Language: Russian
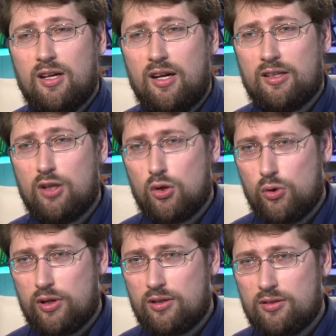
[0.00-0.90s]
А
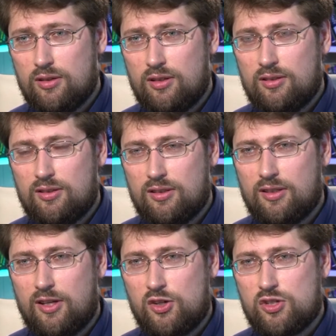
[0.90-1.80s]
герой а,
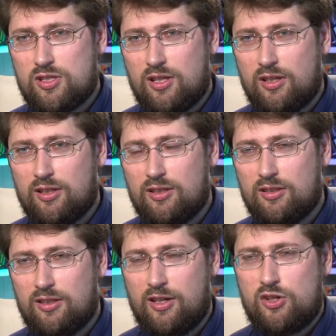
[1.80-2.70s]
греческой,
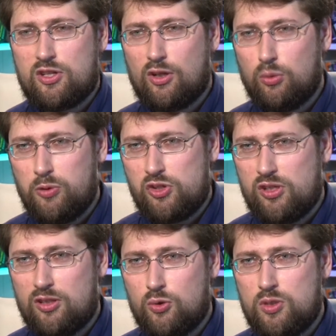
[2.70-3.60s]
греческой
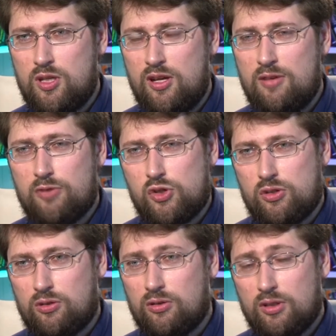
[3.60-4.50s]
клубничной индустрии
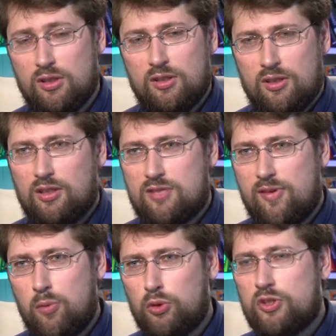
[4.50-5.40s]
вышел на
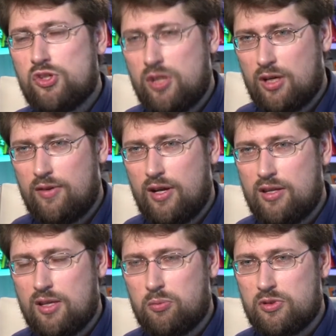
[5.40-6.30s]
свободу, точнее говоря, и
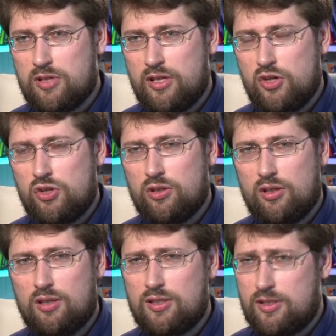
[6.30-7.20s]
не был задержан,
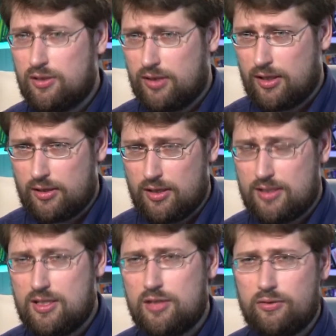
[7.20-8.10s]
и это дело так и не
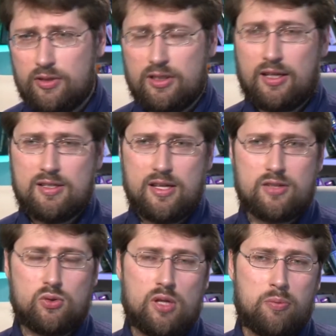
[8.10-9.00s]
расследовано до конца, и
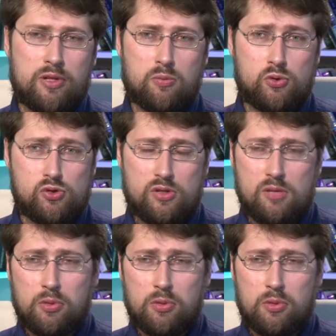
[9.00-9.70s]
суда по нему еще не